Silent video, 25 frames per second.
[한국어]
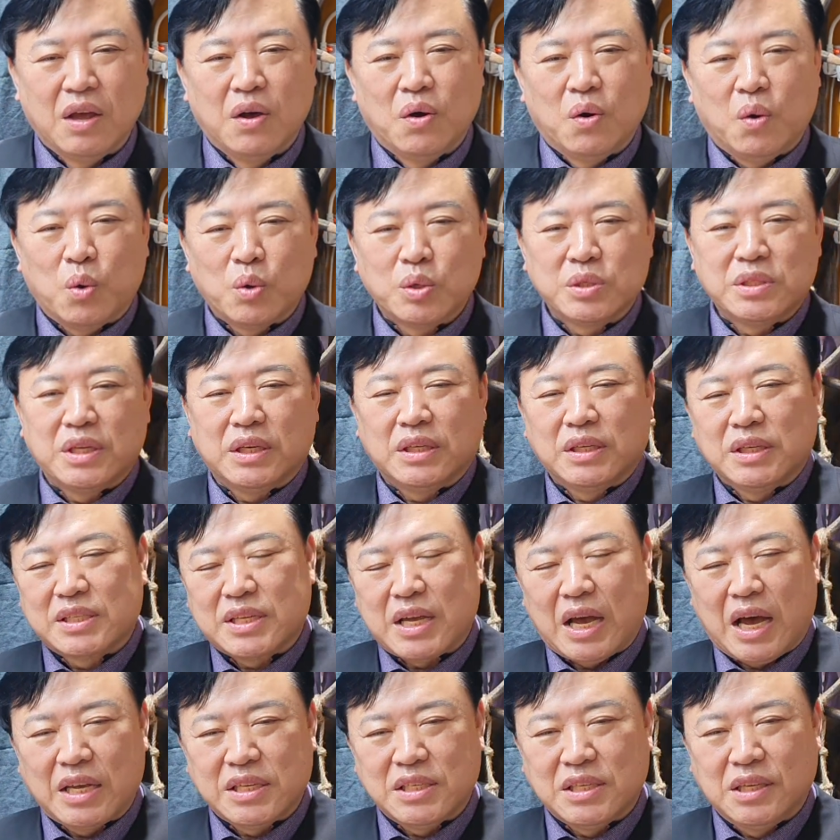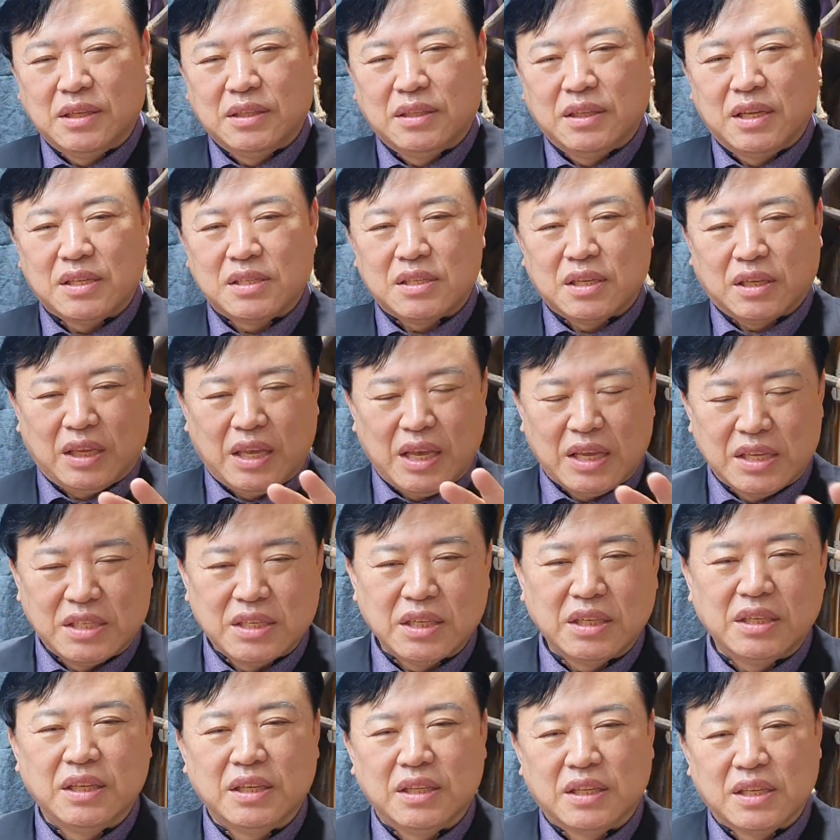혹시 그 사시는 데서
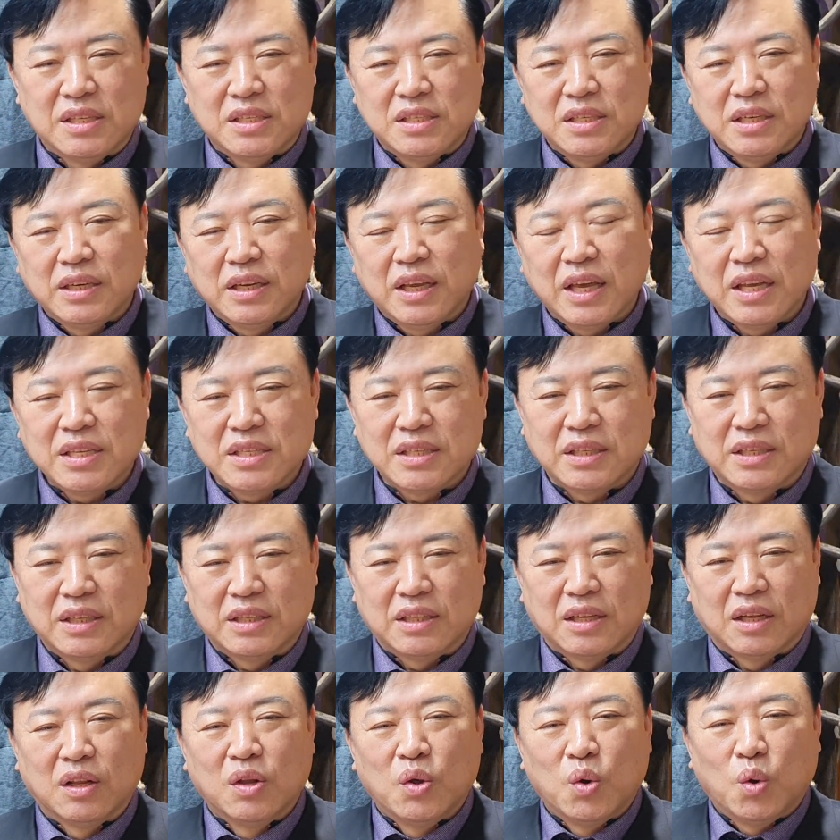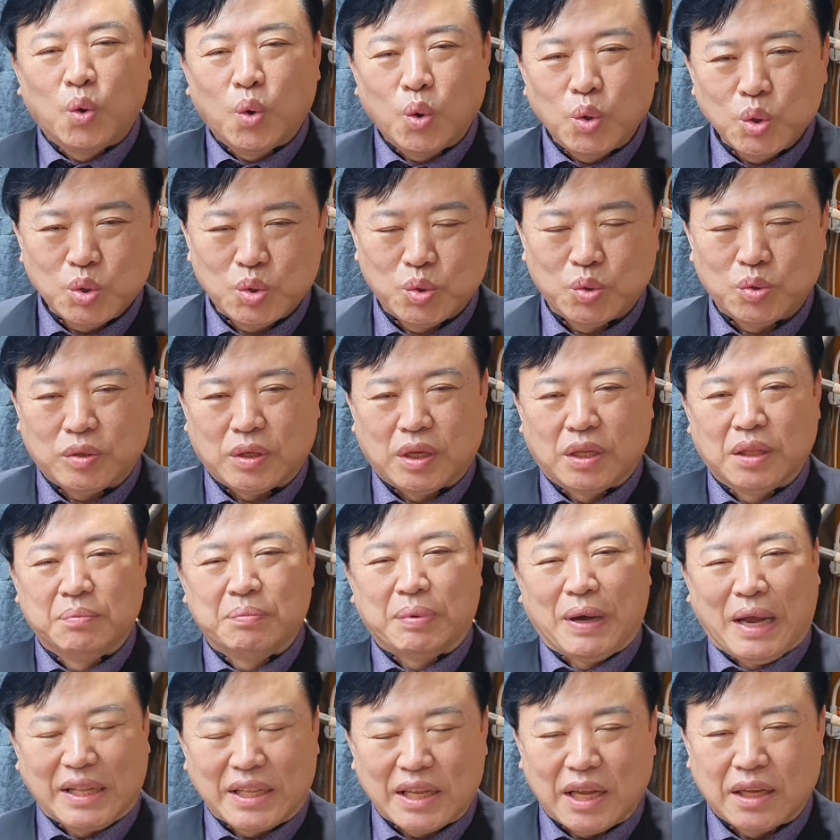개천이든 실개천이든 호수든
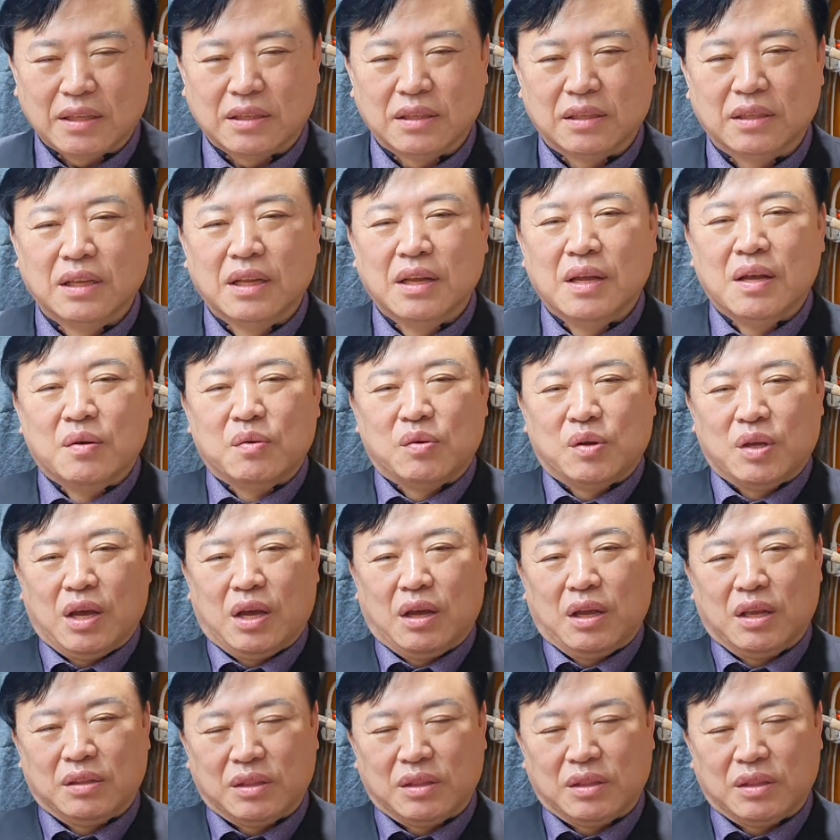바다든 왜 예,